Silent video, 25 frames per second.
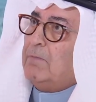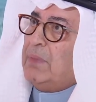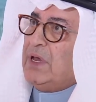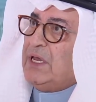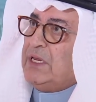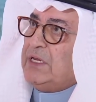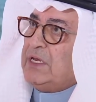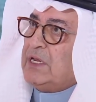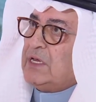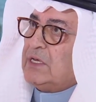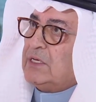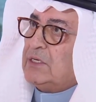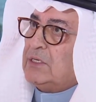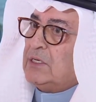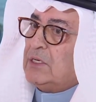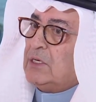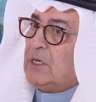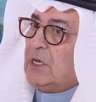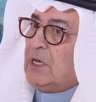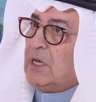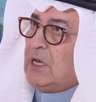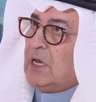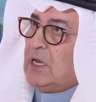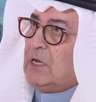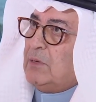بين
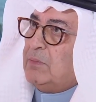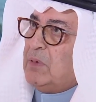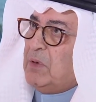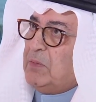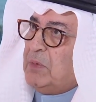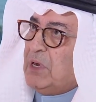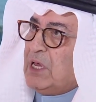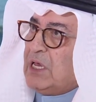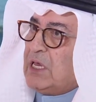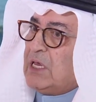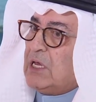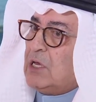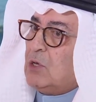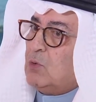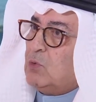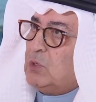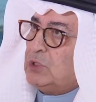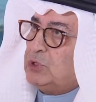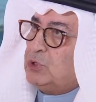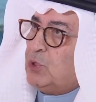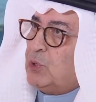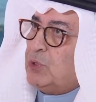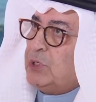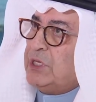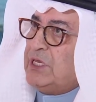المملكة
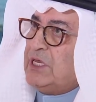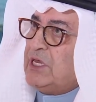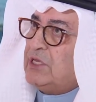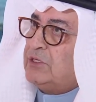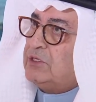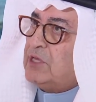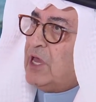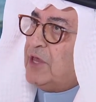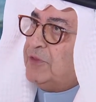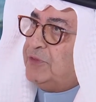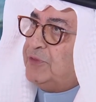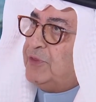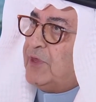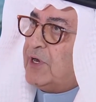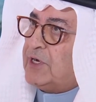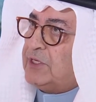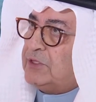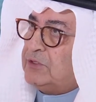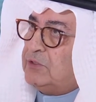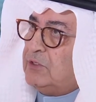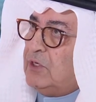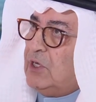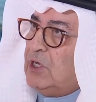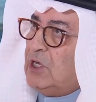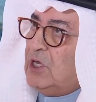وتركيا تأثرت